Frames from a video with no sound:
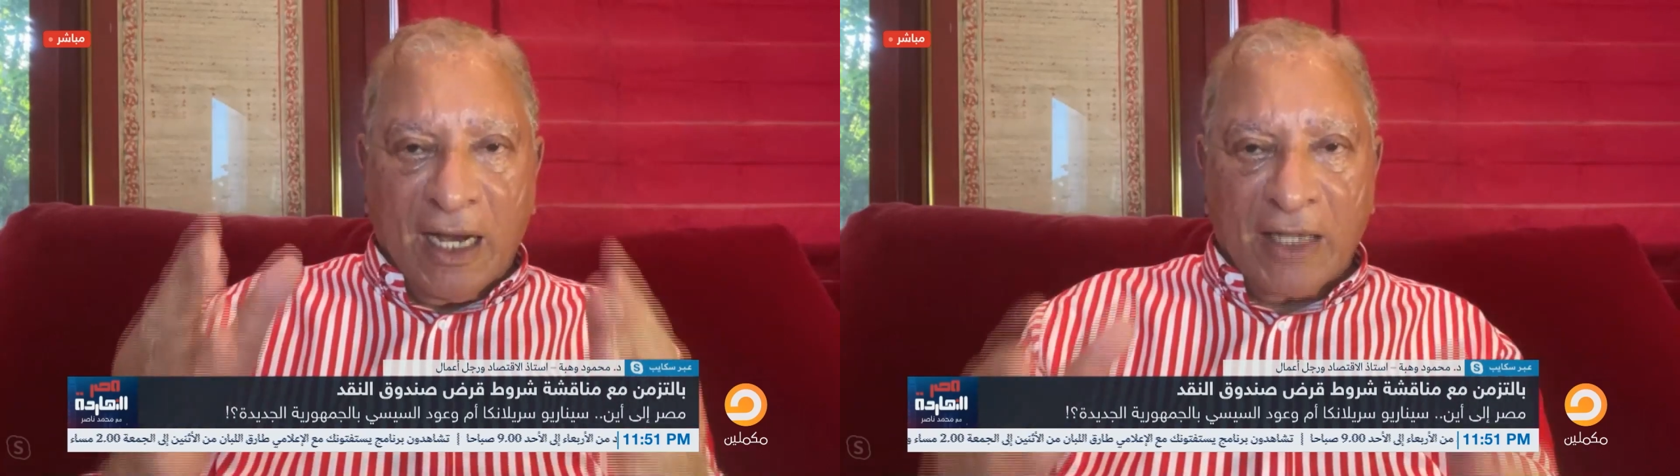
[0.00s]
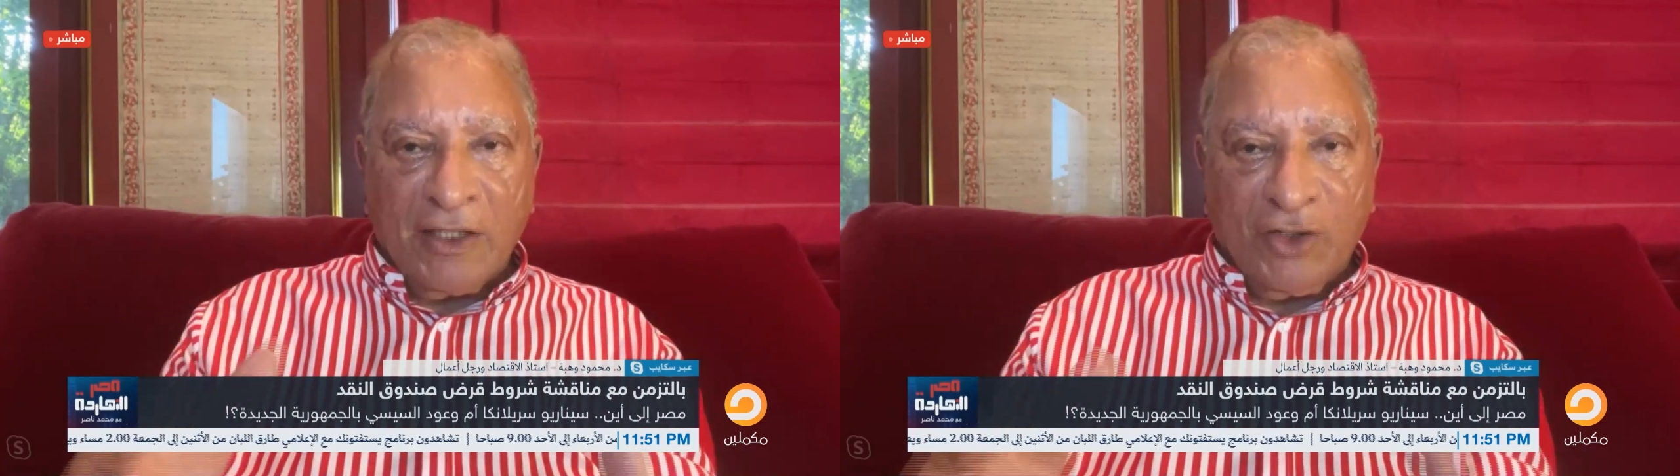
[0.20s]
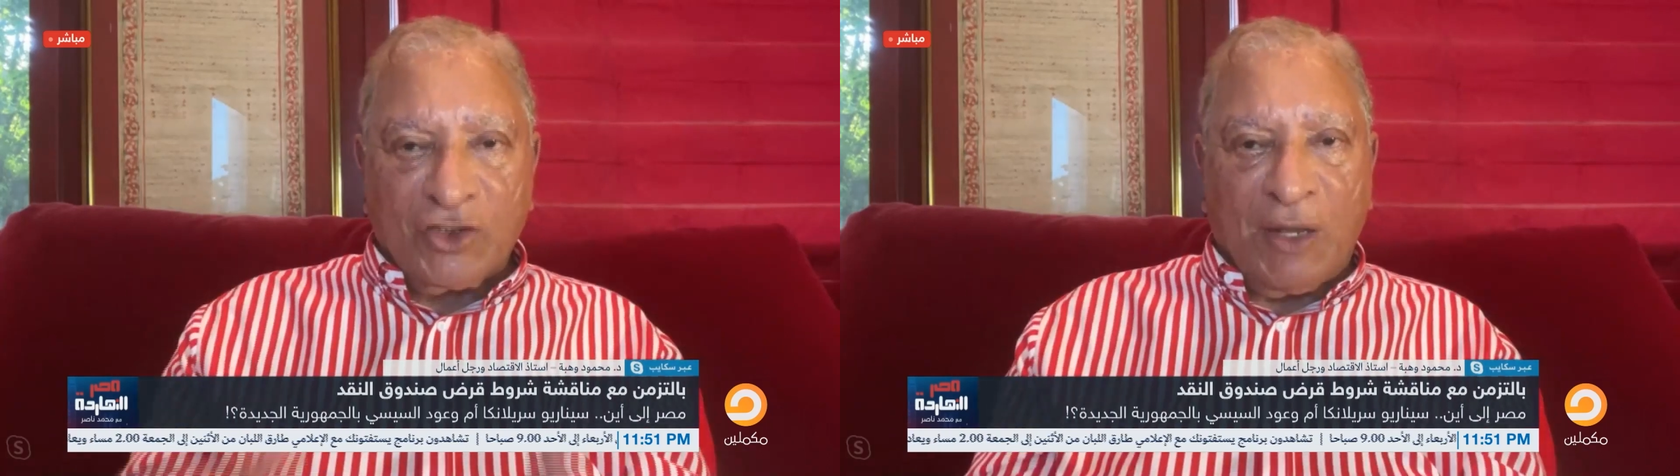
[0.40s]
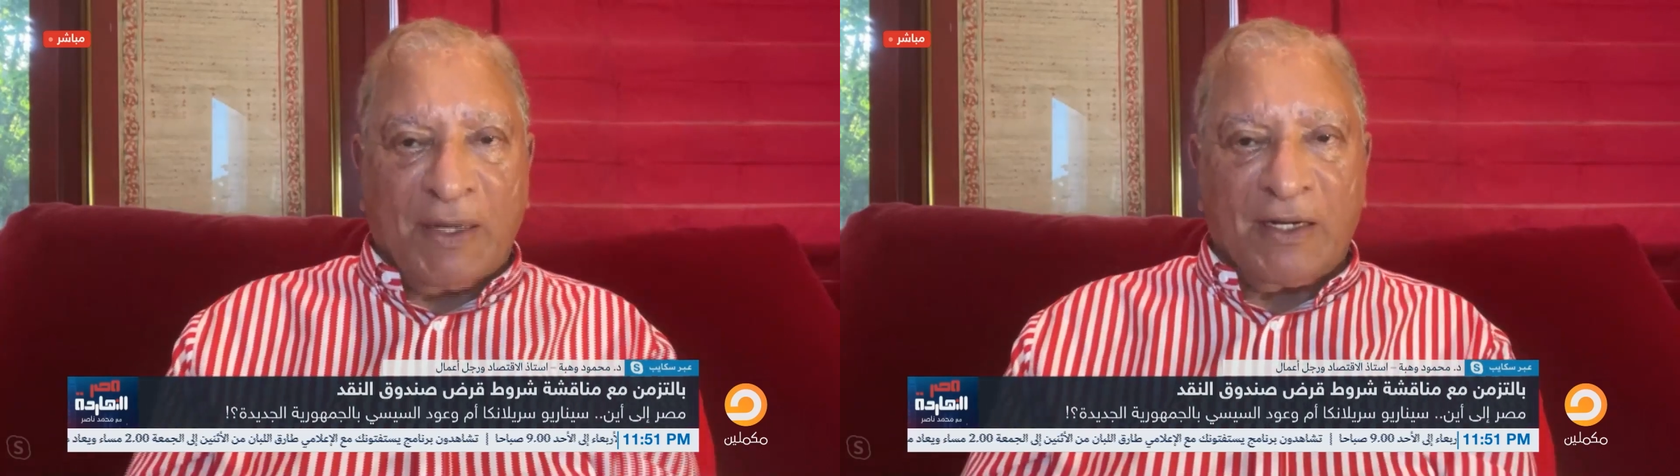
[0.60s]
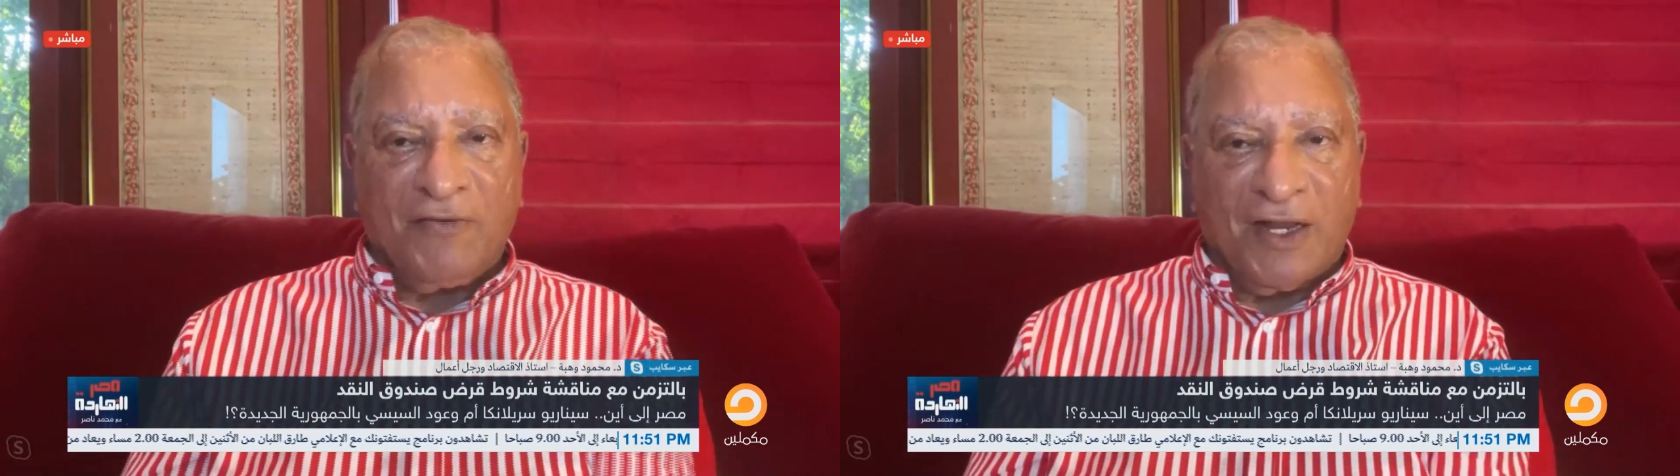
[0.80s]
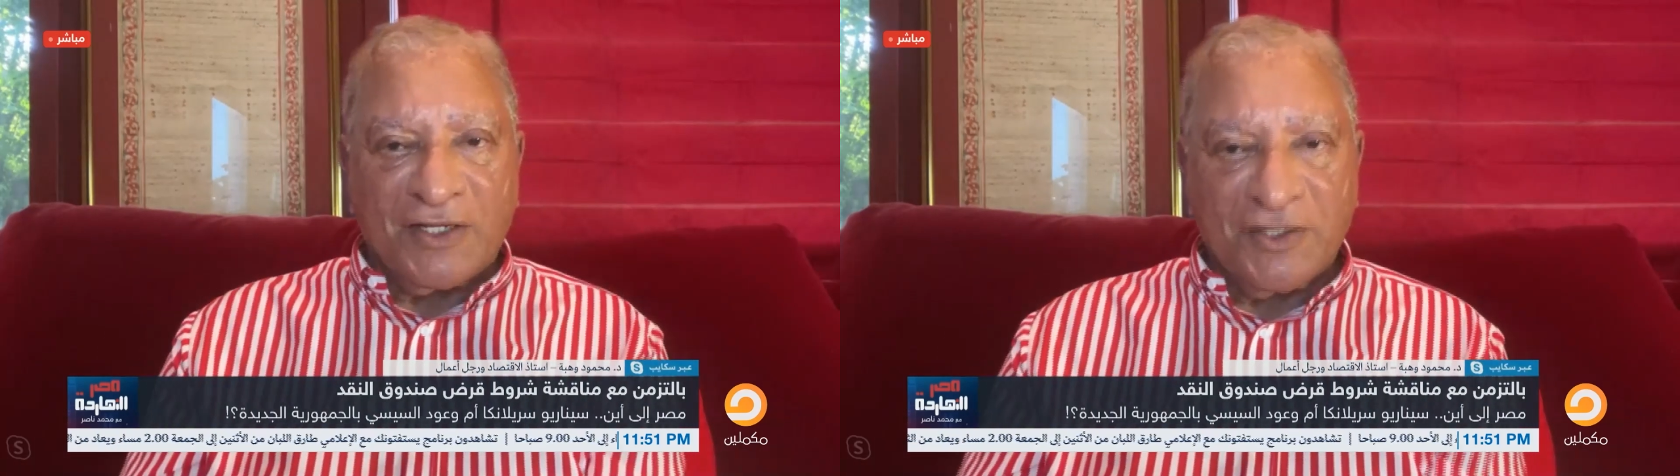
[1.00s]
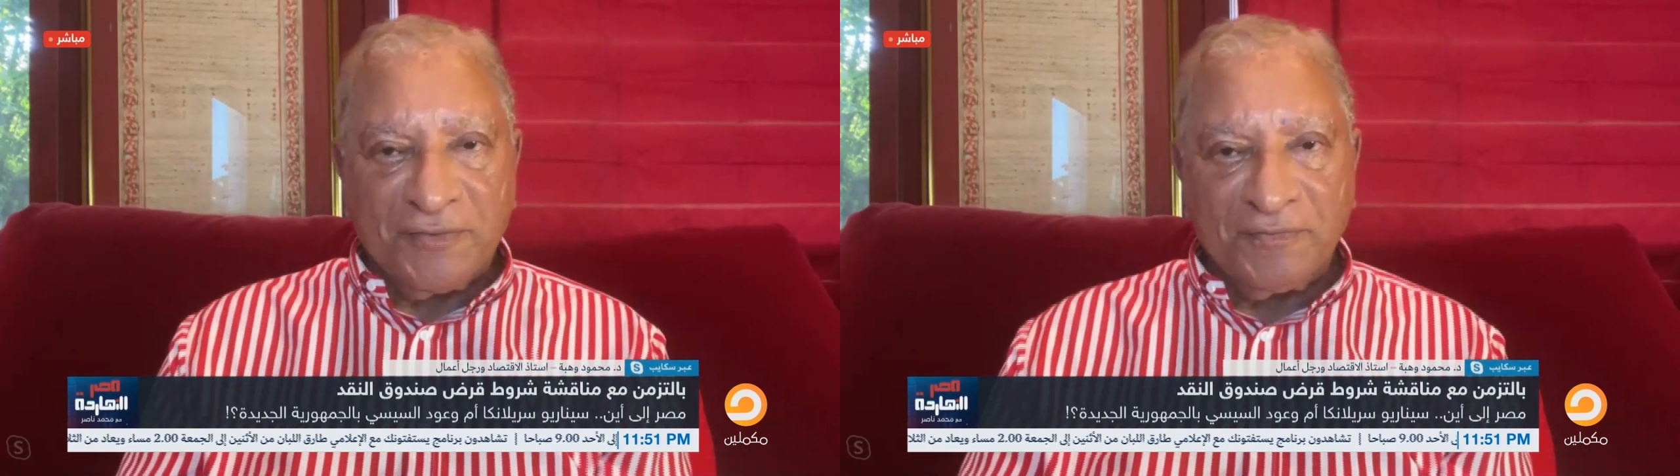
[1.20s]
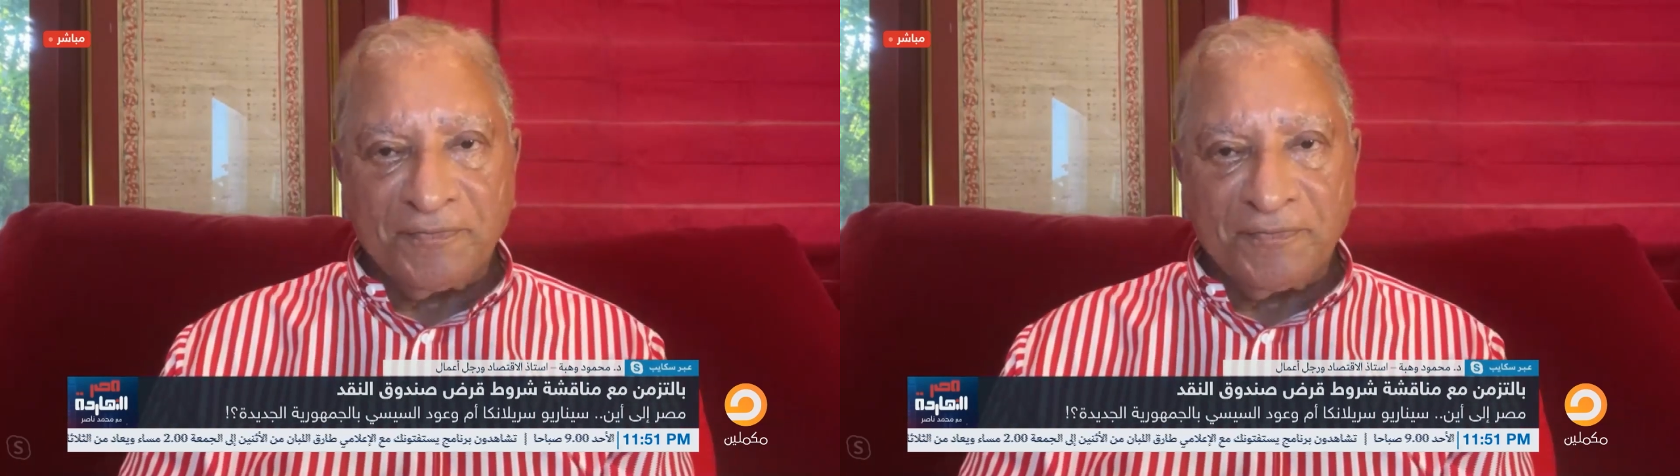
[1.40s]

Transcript: يعتبر افلاس